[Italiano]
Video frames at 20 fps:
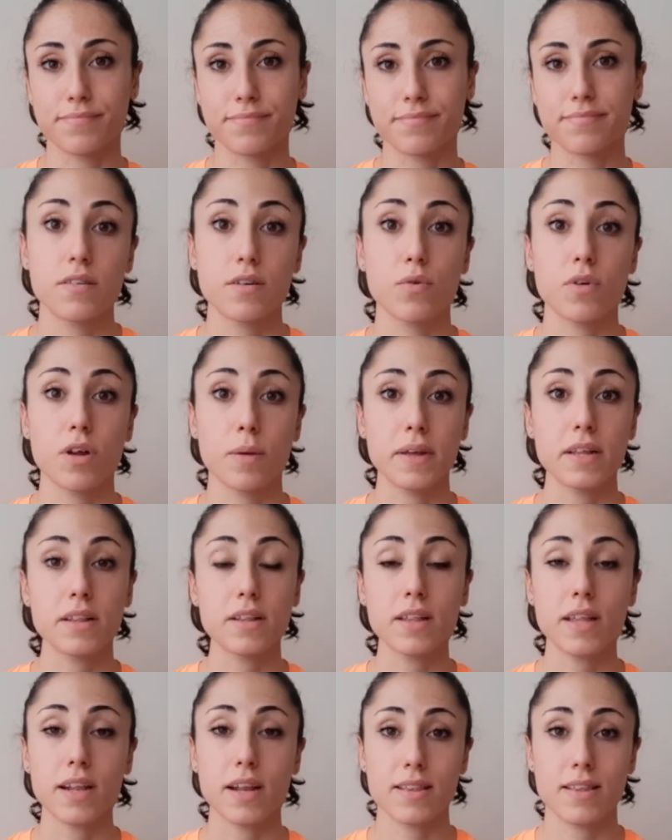
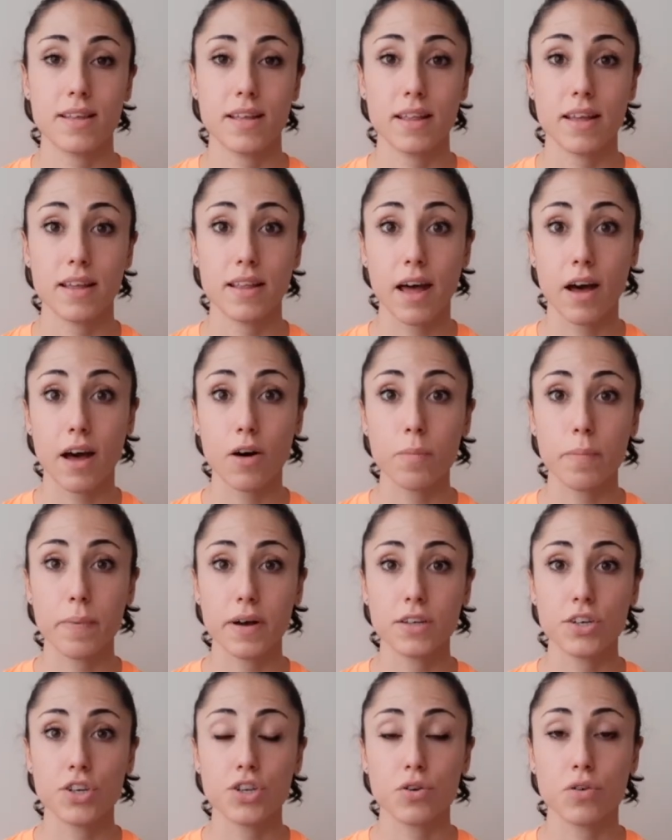Sicuramente dell'azienda
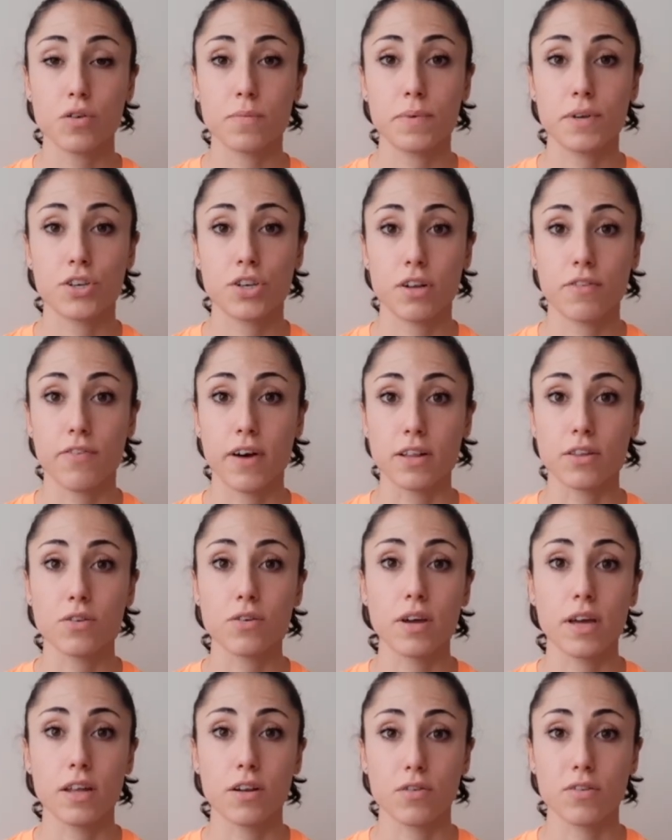Taupac colpisce il fatto
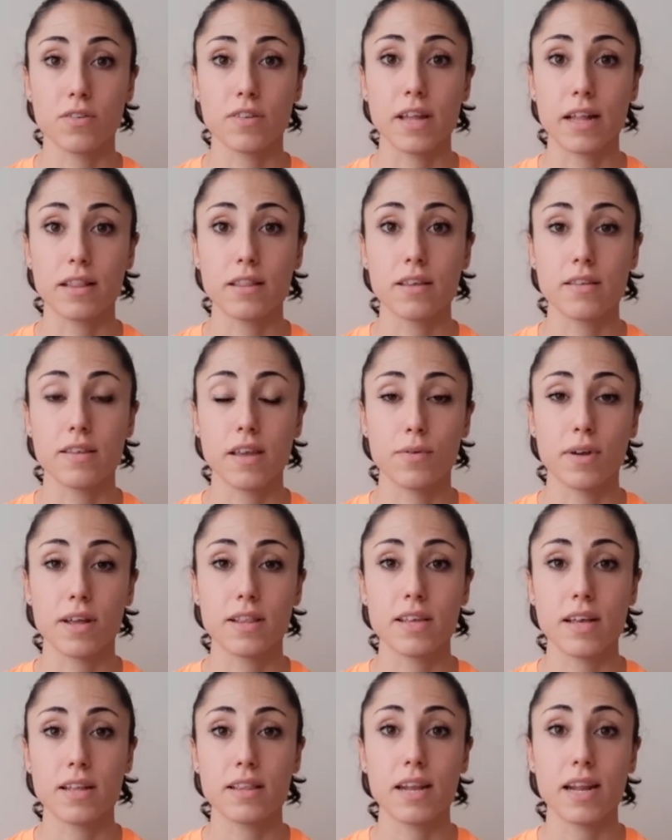che nonostante sia
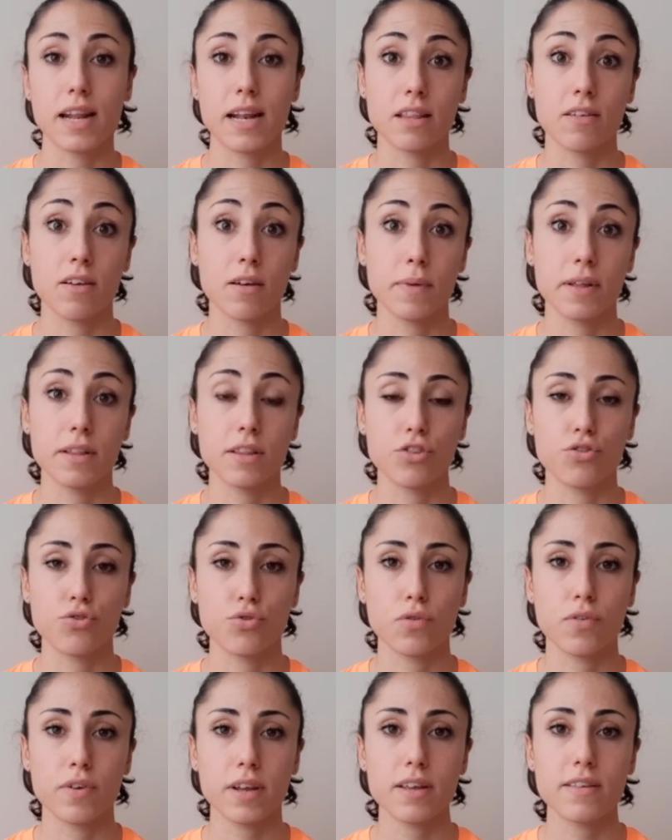un'azienda relativamente
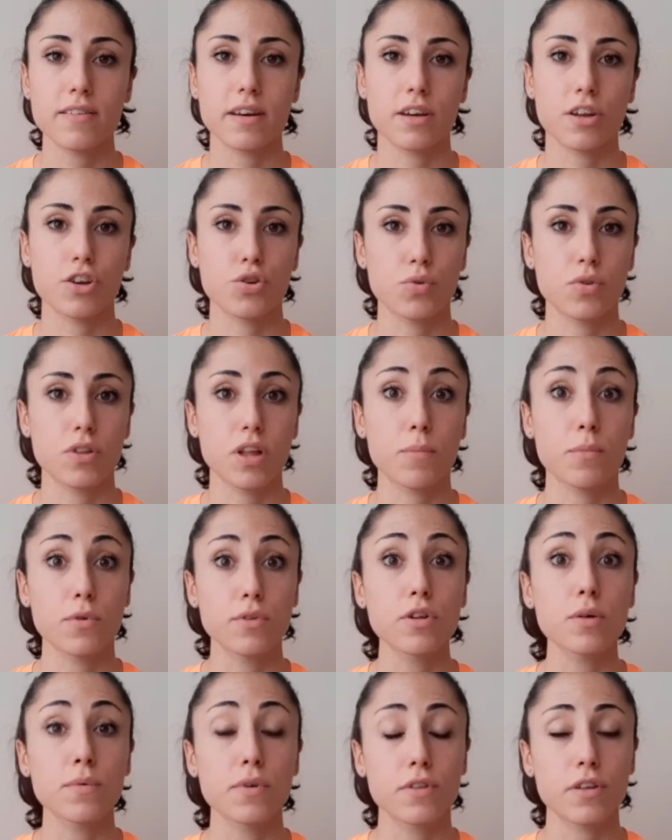giovane sia cresciuta
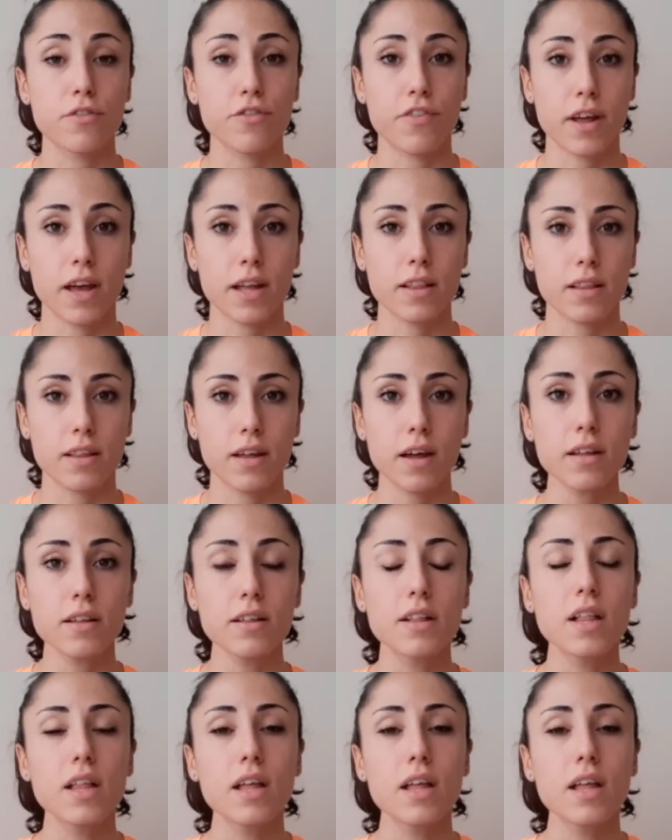molto molto in fretta